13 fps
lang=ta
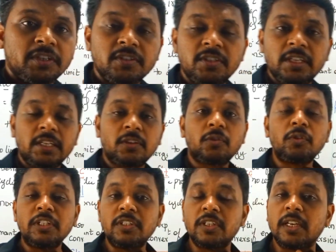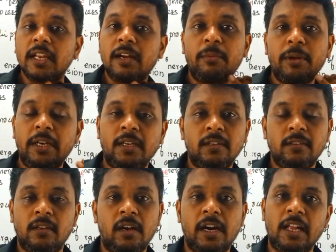எஃபிஷியன்சி இருக்கும் இன்ஜினில் அப்படின்னு
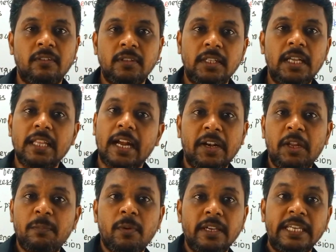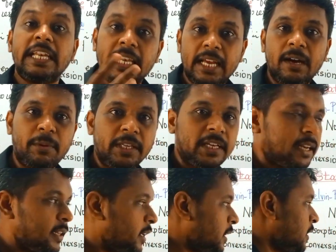ஆனால் வந்து அது கண்டிப்பாக இல்லை
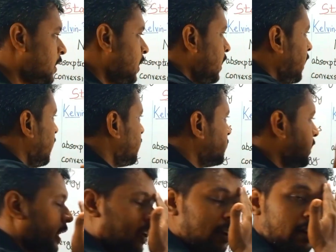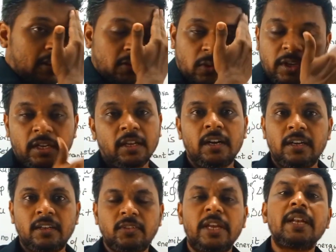அப்படிங்கிறது எனக்கு செகண்ட் லெவலாக
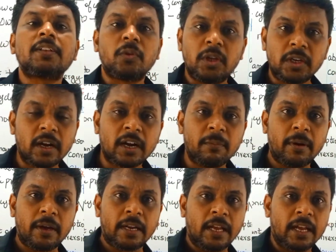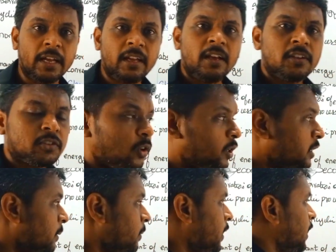சொல்லியிருக்காங்க ஸோ என்ன சொல்லியிருக்காங்க பாருங்கள் ஸோ
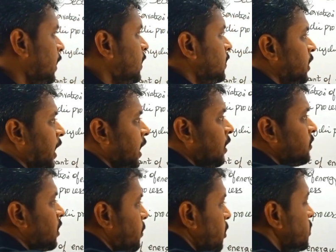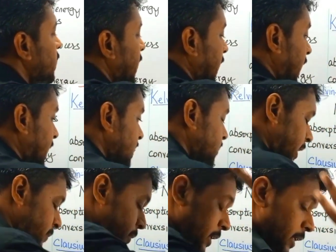இங்கே பாருங்கள் செகண்ட் லெவல் தெர்மோனிக்ஸ் எனக்கு ரெண்டு
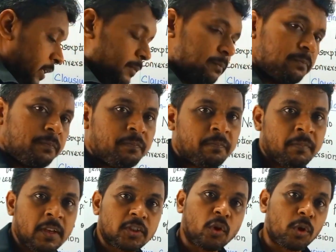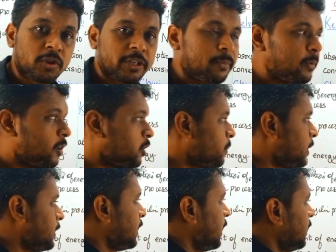ஸ்டேட்மெண்ட் இருக்குது ஸோ ஒரு ஸ்டேட்மெண்ட் வந்து
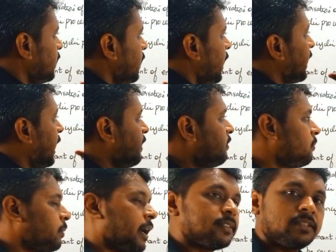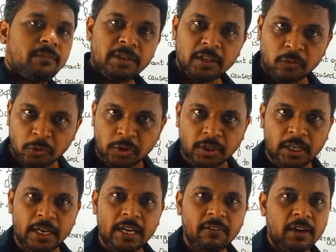பார்த்தீங்கன்னா கெல்வின் பிளாங்ஸ் அப்படிங்கிற கொடுத்துருக்காரு